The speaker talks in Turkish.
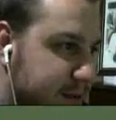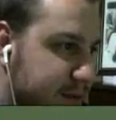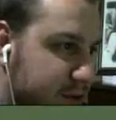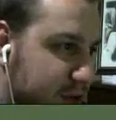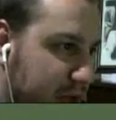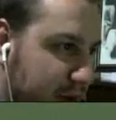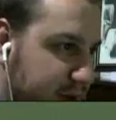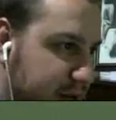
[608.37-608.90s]
Bu
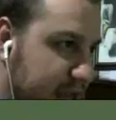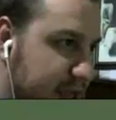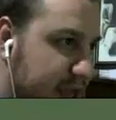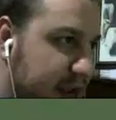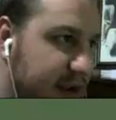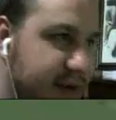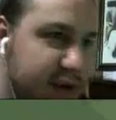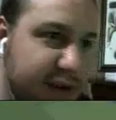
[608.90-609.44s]

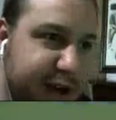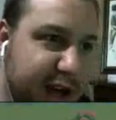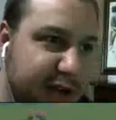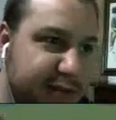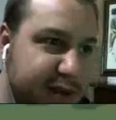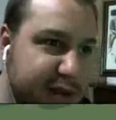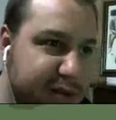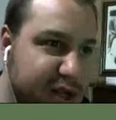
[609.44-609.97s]
tavşanları evcil
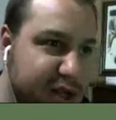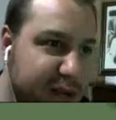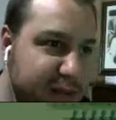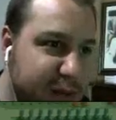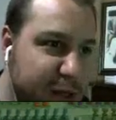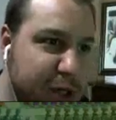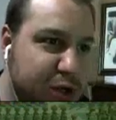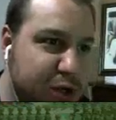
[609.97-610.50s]
hayvanımız
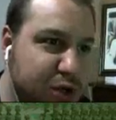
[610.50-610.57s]
yapacağız.